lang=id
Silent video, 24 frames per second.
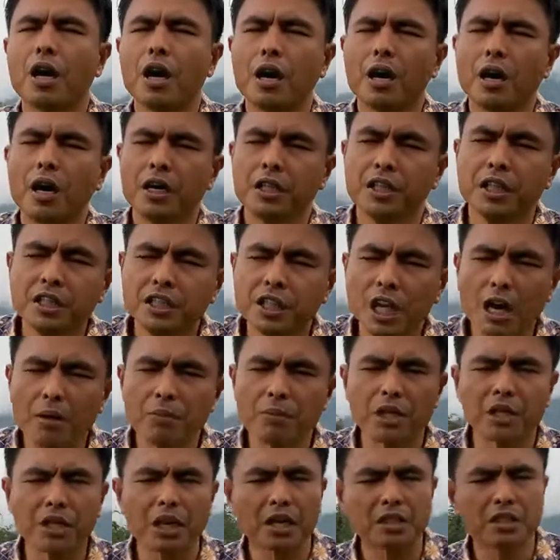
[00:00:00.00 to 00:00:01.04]
Isa
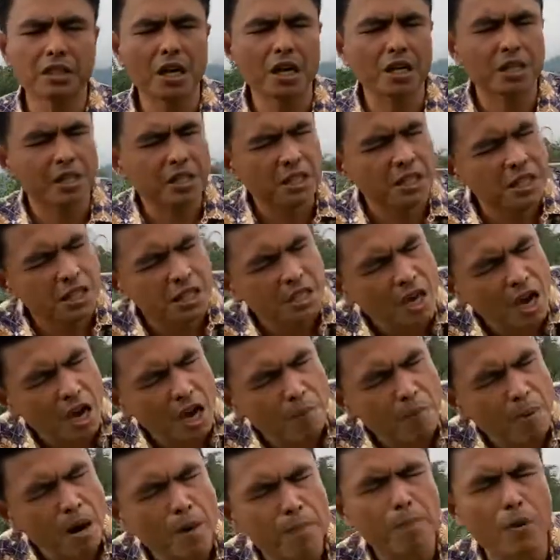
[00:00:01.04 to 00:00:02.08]
berkata, "Iya,
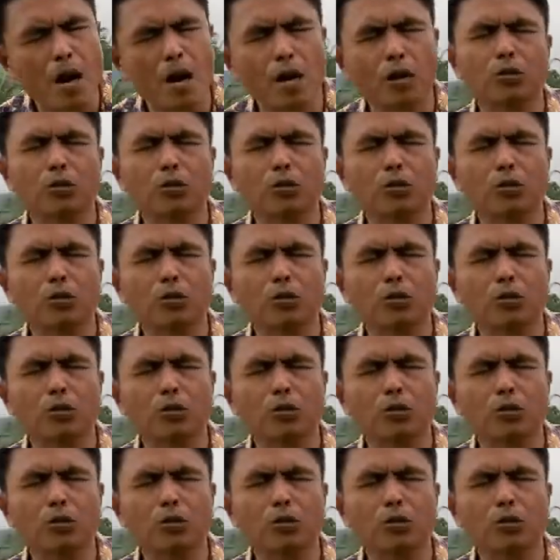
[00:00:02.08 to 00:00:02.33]
Bapak."